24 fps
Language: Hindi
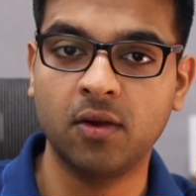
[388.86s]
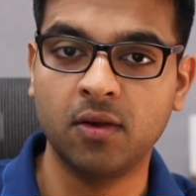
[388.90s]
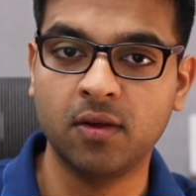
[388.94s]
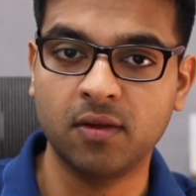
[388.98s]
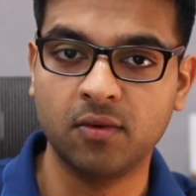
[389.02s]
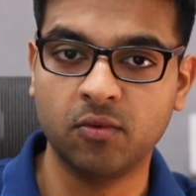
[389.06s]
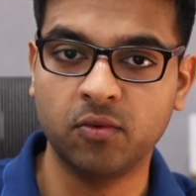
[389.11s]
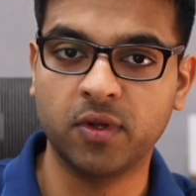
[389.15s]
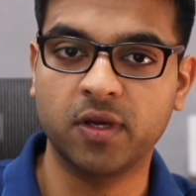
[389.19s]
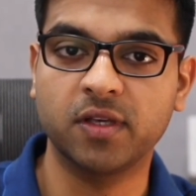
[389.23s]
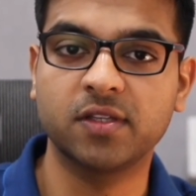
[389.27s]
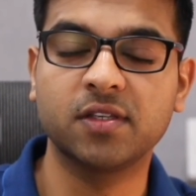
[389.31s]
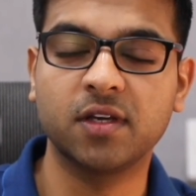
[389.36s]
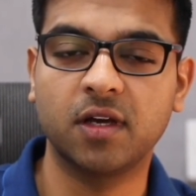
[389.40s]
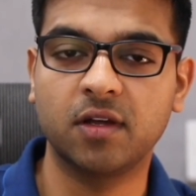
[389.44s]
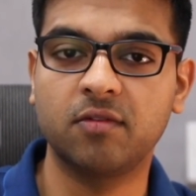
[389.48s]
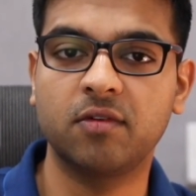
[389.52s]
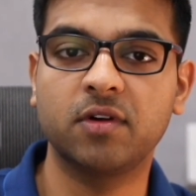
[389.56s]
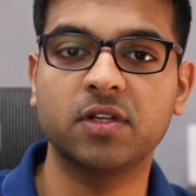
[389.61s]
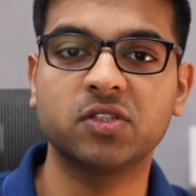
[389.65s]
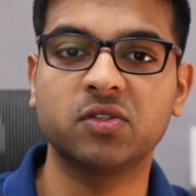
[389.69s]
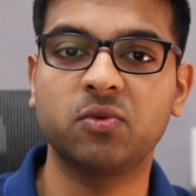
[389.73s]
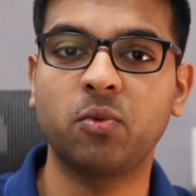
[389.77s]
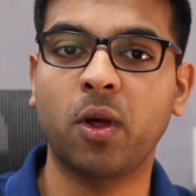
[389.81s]
उनके
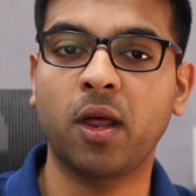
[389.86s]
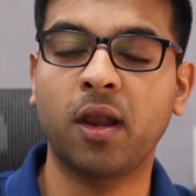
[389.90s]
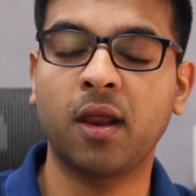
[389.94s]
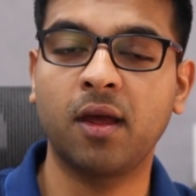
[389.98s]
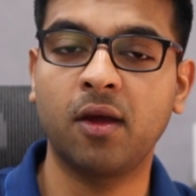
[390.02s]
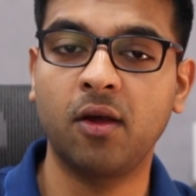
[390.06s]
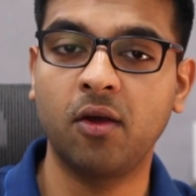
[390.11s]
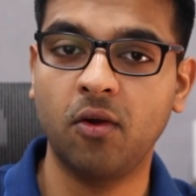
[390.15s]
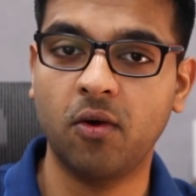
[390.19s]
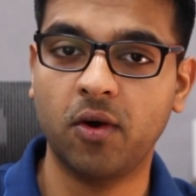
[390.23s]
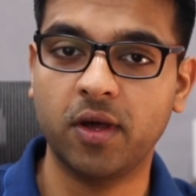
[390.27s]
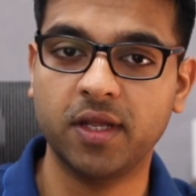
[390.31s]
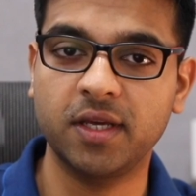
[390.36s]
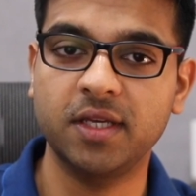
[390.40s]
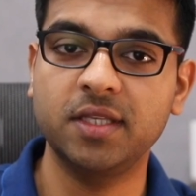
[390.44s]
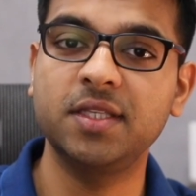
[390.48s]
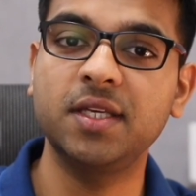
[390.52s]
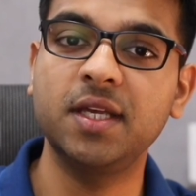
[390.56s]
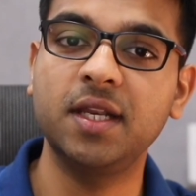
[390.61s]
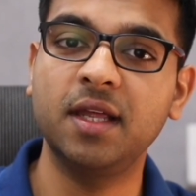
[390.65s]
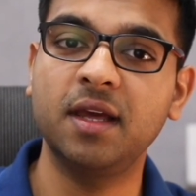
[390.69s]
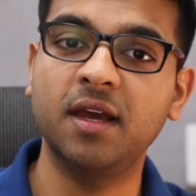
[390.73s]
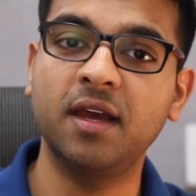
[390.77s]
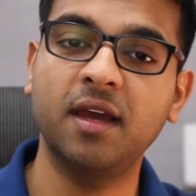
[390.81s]
सर्वर्स द्वारा और
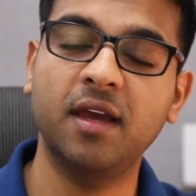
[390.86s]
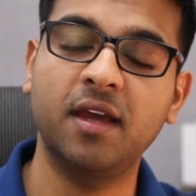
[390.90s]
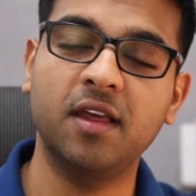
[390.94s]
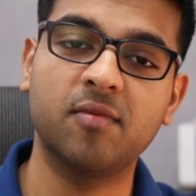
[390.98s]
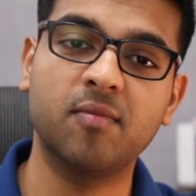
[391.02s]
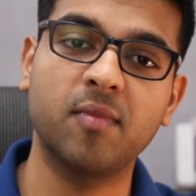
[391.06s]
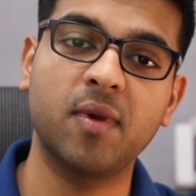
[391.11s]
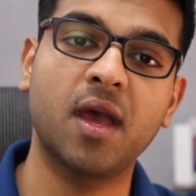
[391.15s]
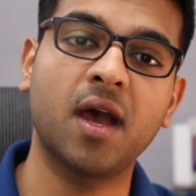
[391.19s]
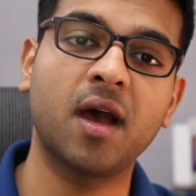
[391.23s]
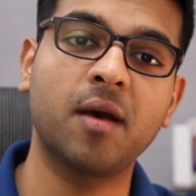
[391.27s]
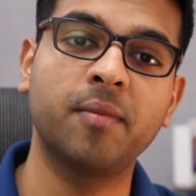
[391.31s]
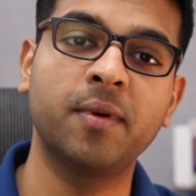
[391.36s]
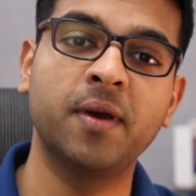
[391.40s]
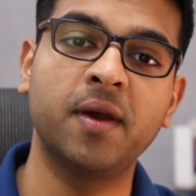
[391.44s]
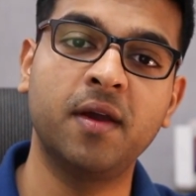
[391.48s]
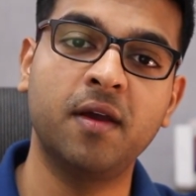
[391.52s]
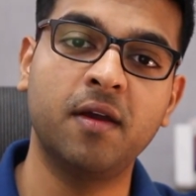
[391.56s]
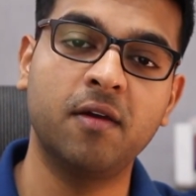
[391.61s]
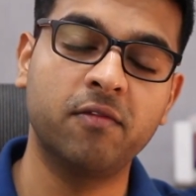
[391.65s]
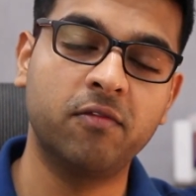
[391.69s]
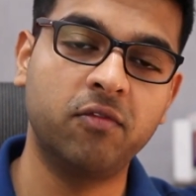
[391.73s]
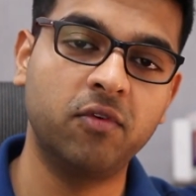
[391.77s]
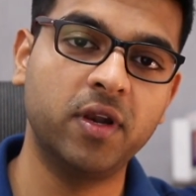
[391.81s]
इसीलिए इसमें आप
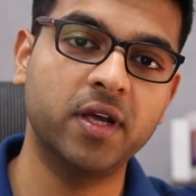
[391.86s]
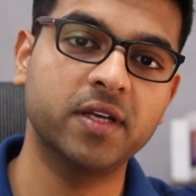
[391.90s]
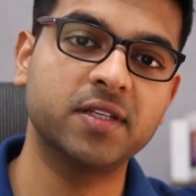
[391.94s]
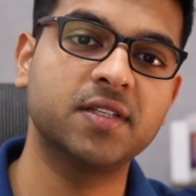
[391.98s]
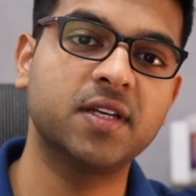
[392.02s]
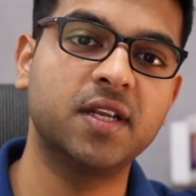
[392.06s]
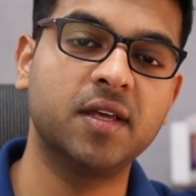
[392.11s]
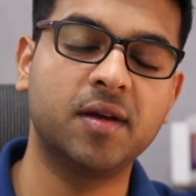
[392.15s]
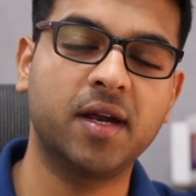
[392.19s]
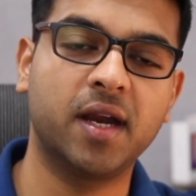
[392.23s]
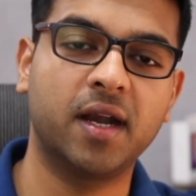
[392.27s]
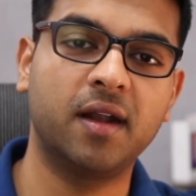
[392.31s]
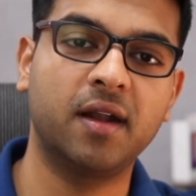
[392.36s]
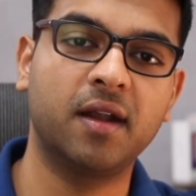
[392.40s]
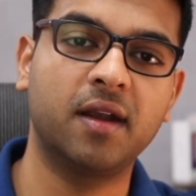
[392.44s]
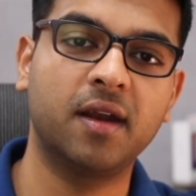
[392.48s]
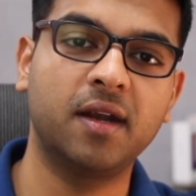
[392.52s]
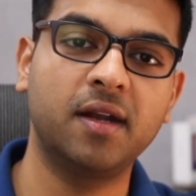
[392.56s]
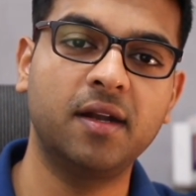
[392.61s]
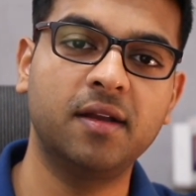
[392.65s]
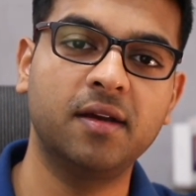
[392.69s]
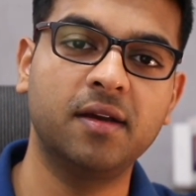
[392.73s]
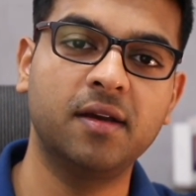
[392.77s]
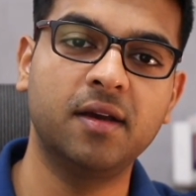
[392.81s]
फुल एच
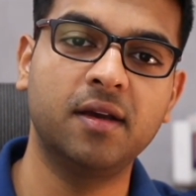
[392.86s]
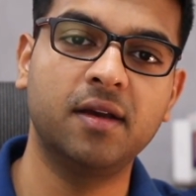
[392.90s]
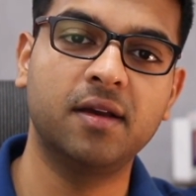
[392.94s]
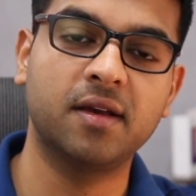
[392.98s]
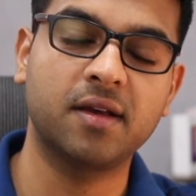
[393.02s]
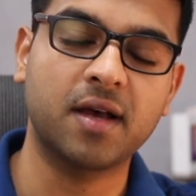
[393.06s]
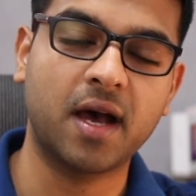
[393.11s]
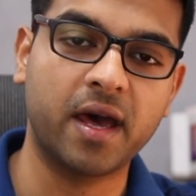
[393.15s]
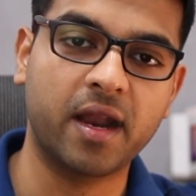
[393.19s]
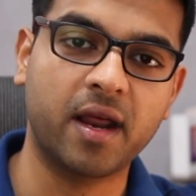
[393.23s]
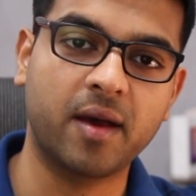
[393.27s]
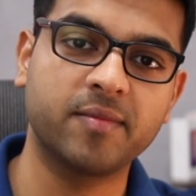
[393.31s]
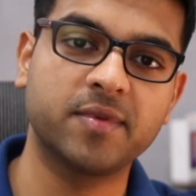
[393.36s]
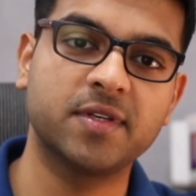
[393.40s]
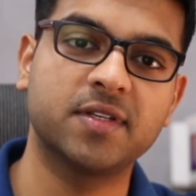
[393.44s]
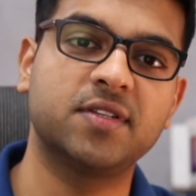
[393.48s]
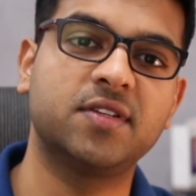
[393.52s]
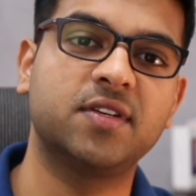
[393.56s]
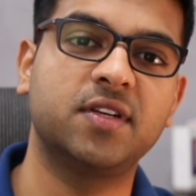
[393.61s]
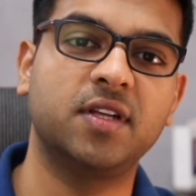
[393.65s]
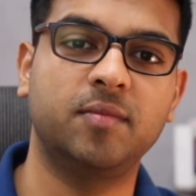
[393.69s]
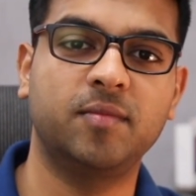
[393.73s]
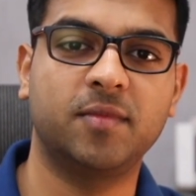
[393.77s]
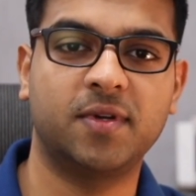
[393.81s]
कंटेंट आराम से
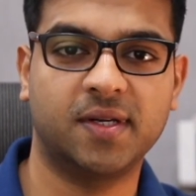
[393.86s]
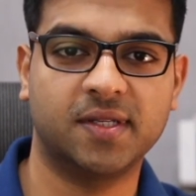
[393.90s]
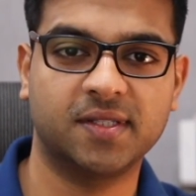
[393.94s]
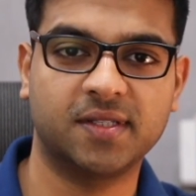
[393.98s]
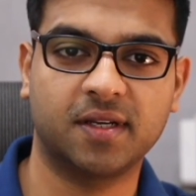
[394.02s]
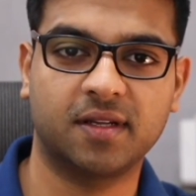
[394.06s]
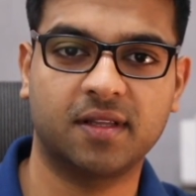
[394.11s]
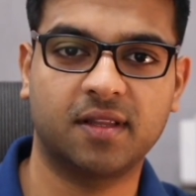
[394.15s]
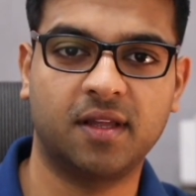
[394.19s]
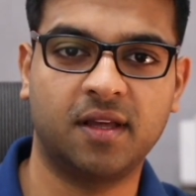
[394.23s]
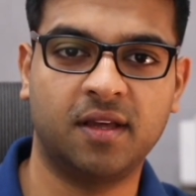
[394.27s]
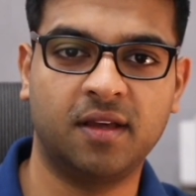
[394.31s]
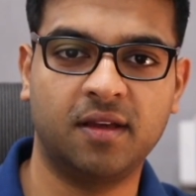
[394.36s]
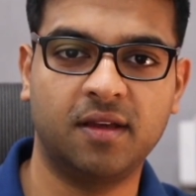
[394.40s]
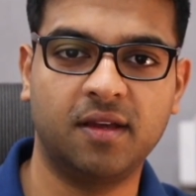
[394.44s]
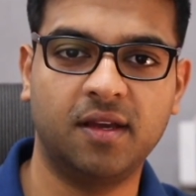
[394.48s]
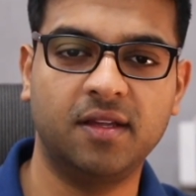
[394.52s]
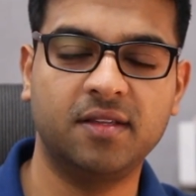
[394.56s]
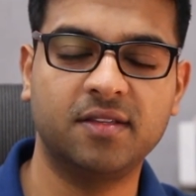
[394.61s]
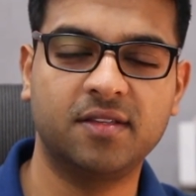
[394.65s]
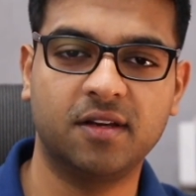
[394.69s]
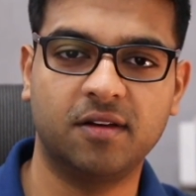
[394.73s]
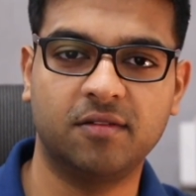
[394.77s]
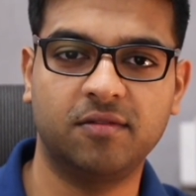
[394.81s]
स्ट्रीम कर सकते हैं इन
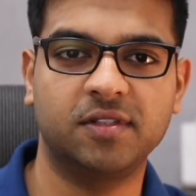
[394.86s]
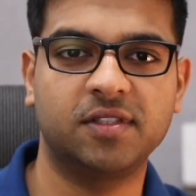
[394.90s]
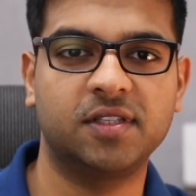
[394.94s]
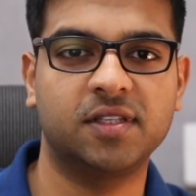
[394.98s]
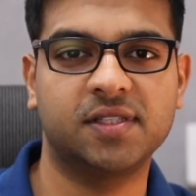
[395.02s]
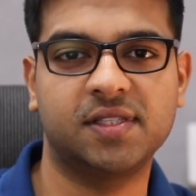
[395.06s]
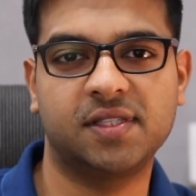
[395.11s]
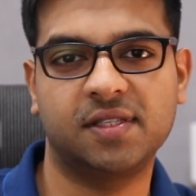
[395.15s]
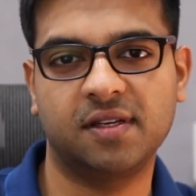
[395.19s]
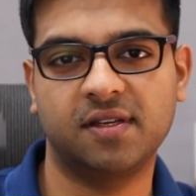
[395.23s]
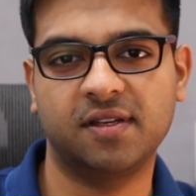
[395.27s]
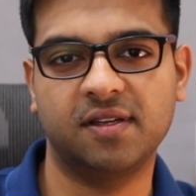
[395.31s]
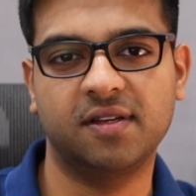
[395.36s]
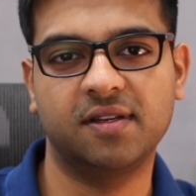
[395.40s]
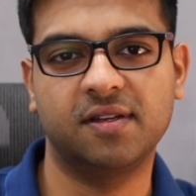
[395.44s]
सर्विसेज से